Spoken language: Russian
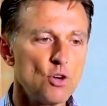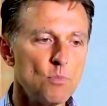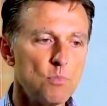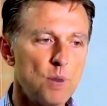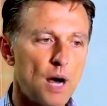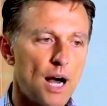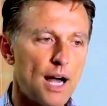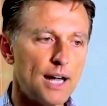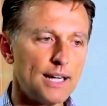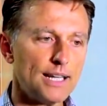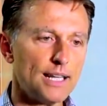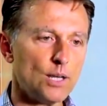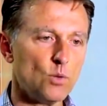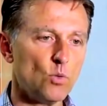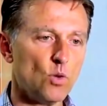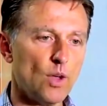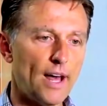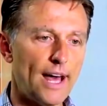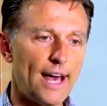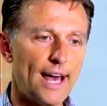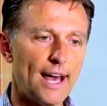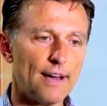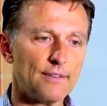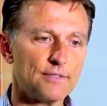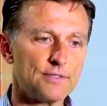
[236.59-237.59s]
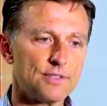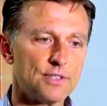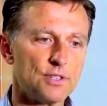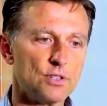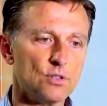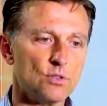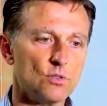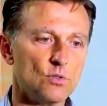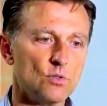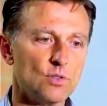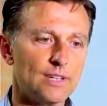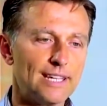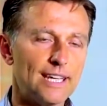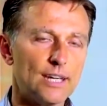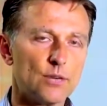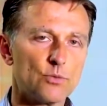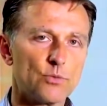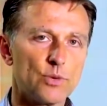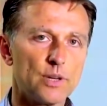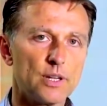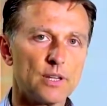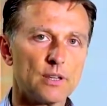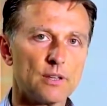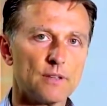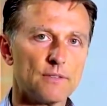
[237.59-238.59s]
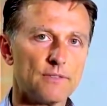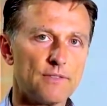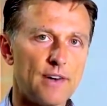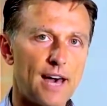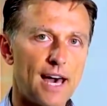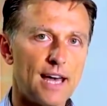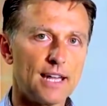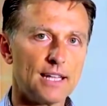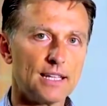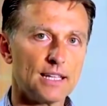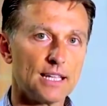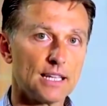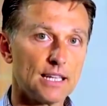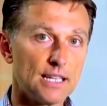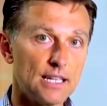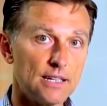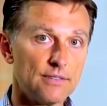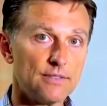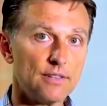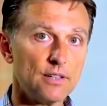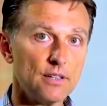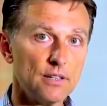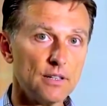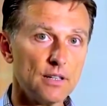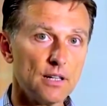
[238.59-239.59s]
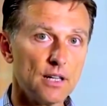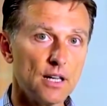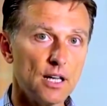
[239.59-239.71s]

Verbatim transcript: придется сначала избавиться от жира в печени,